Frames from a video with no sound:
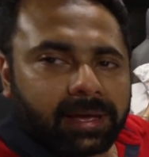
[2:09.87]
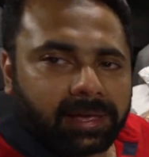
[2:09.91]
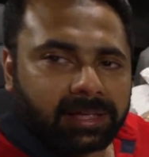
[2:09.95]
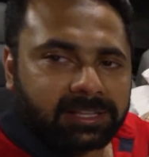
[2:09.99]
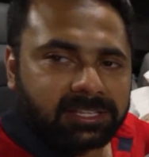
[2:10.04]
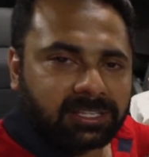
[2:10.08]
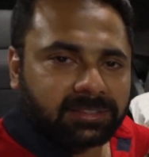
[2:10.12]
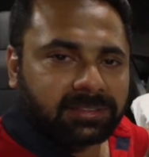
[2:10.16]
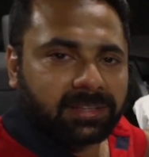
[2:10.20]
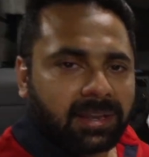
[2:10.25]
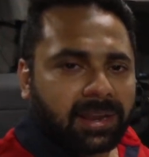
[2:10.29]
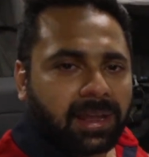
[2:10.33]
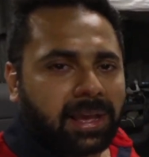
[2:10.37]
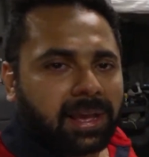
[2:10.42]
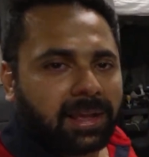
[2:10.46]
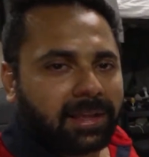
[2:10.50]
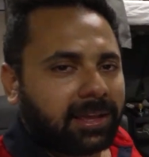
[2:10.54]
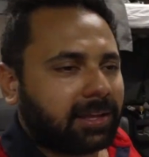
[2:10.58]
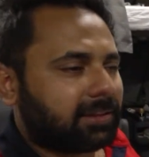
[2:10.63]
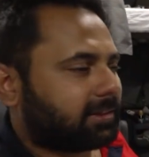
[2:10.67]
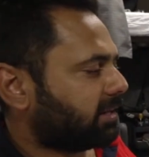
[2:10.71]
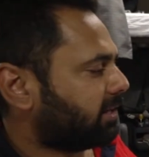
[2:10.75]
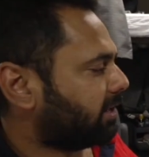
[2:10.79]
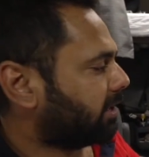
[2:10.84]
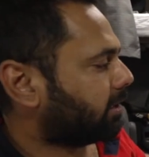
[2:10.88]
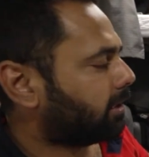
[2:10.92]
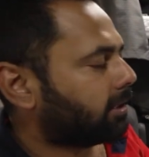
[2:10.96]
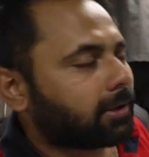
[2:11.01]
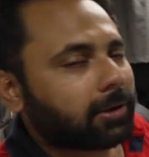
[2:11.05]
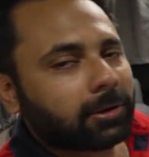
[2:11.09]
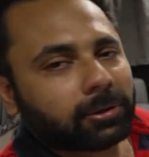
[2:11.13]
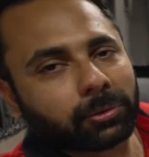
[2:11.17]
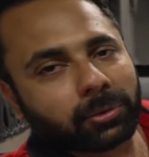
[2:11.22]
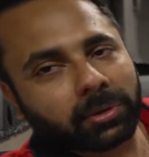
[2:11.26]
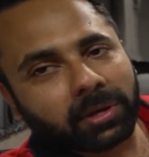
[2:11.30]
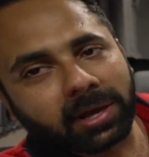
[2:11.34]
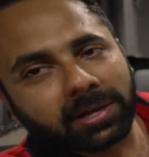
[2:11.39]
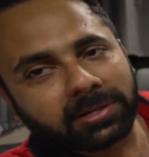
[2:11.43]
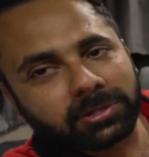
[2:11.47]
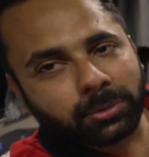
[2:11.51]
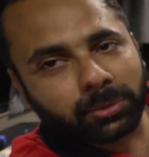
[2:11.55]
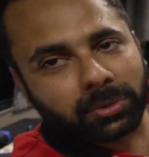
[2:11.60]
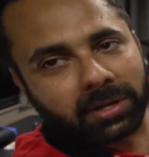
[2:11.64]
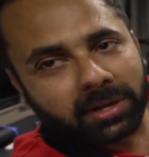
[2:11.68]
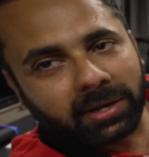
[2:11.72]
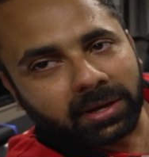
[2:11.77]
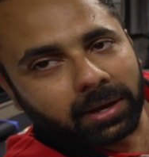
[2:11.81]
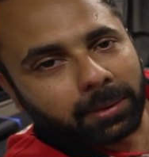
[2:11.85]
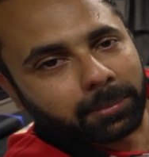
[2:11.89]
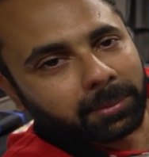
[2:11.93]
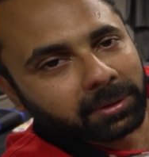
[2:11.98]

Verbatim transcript: के चद्दर आ जाती है तो यहाँ सोने का